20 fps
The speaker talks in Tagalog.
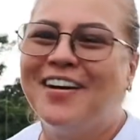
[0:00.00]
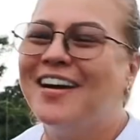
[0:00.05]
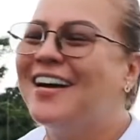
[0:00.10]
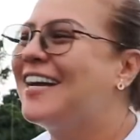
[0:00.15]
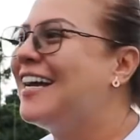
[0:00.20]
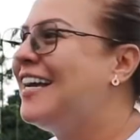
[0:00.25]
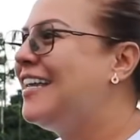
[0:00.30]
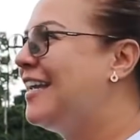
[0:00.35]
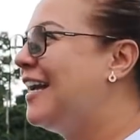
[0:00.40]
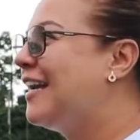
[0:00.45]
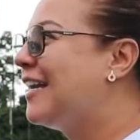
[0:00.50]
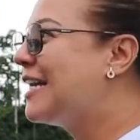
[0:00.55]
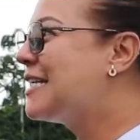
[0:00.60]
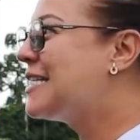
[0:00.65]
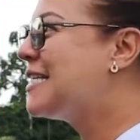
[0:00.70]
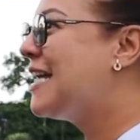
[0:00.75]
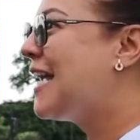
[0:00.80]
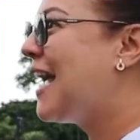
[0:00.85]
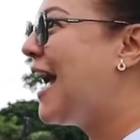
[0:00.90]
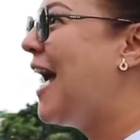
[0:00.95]
mga ganyan.
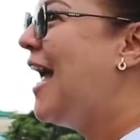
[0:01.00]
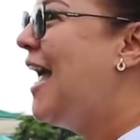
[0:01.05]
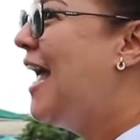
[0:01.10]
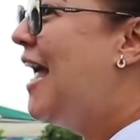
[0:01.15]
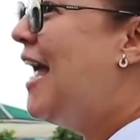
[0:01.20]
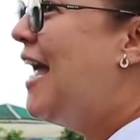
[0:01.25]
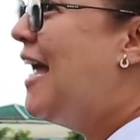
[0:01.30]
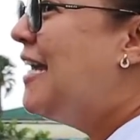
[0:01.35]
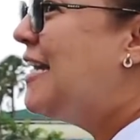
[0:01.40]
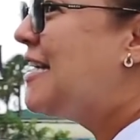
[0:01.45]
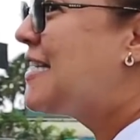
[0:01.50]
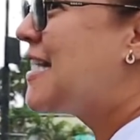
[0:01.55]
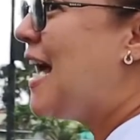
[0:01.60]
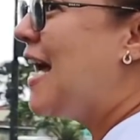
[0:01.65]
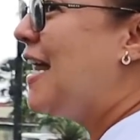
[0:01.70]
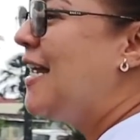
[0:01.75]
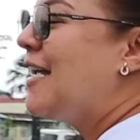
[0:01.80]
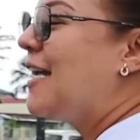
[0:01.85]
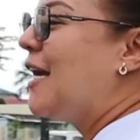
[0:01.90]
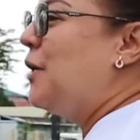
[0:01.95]
Kasi nga,
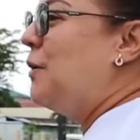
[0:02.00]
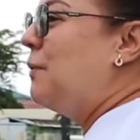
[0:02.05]
nasanay ka